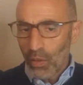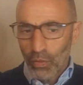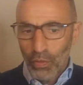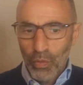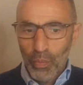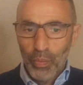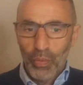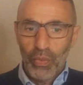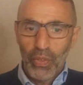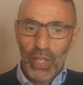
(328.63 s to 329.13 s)

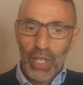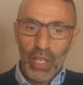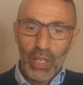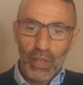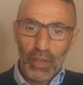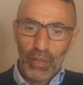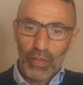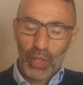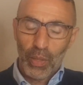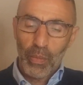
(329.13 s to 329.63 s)
vous pouvez
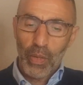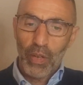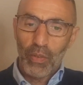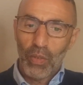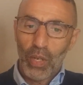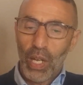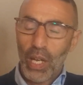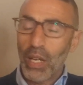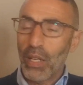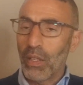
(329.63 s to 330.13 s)
euh, vraiment
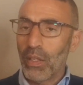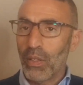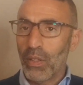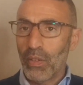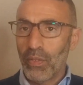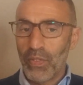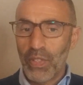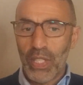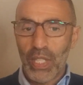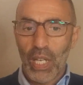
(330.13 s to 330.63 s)
voilà,
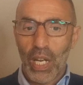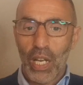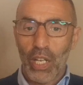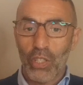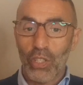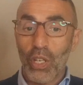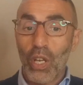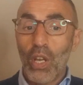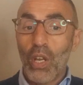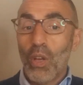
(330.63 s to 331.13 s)
euh, viser
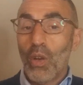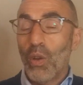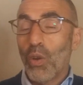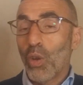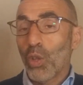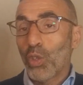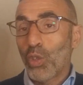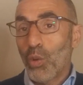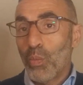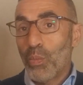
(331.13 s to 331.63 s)
large.
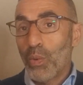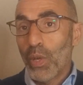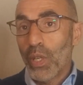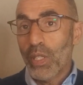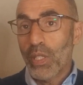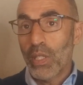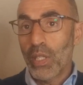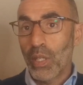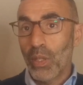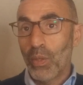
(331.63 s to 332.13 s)
L'autre
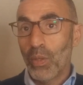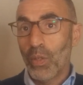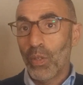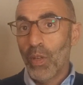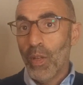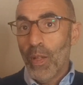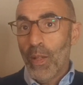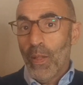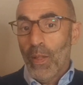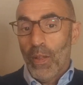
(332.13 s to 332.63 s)
point, c'est que
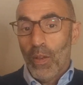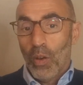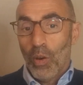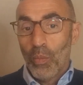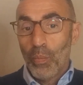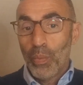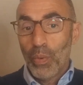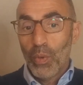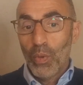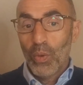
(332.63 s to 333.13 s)

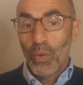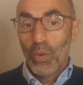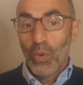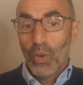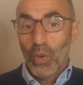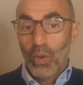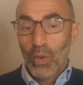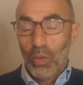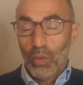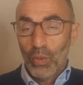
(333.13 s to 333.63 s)
on peut,
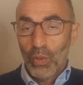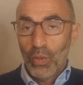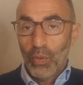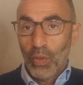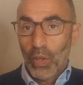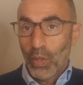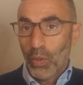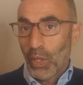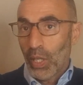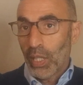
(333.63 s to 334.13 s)
euh, une
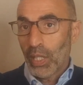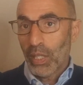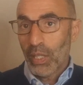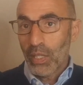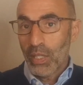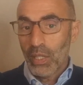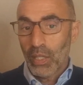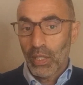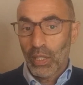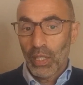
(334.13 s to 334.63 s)
fois qu'on a
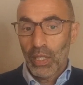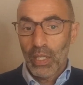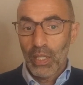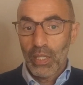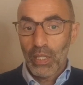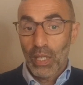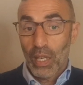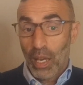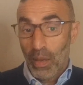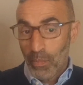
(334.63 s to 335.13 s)
créé, créé,
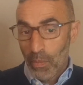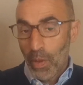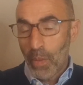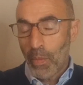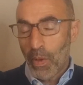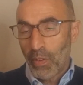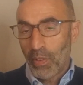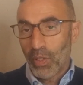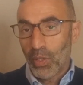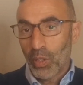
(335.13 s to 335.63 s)
ça,
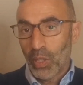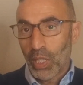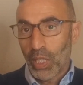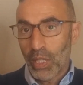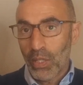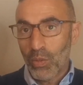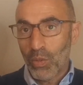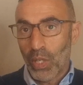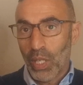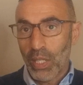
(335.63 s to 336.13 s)
même avant de
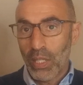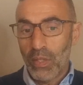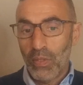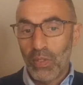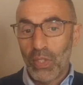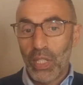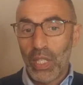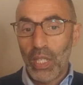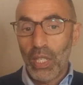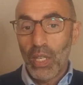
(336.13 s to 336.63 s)
créer son
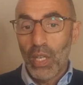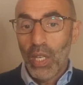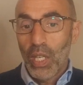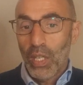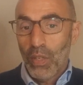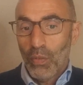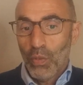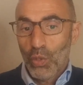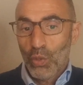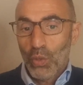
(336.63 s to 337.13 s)
activité,
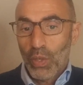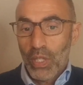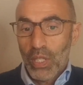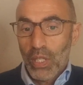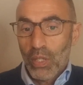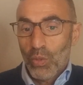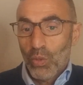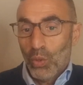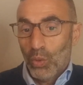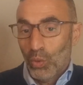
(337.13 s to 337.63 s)
il faut
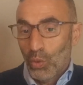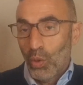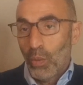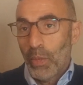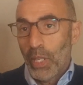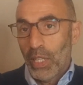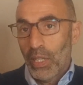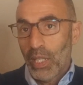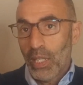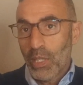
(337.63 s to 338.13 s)
choisir son
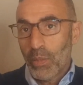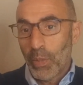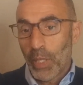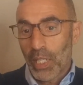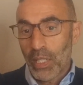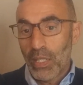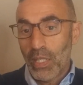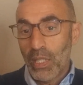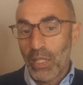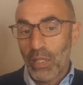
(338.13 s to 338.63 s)
domaine
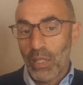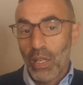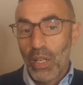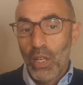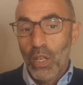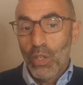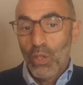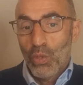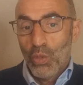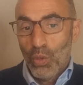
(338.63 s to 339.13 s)
d'expertise,
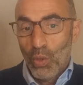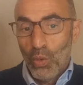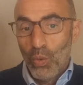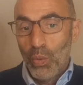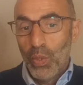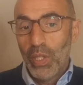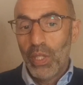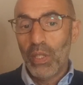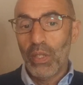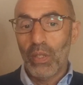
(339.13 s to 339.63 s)

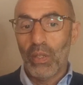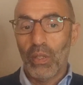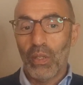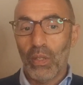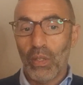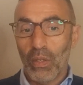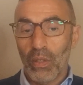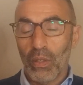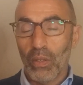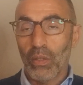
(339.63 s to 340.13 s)
celui
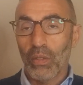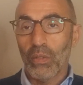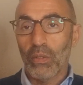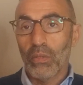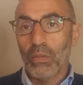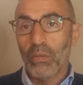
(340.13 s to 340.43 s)
euh,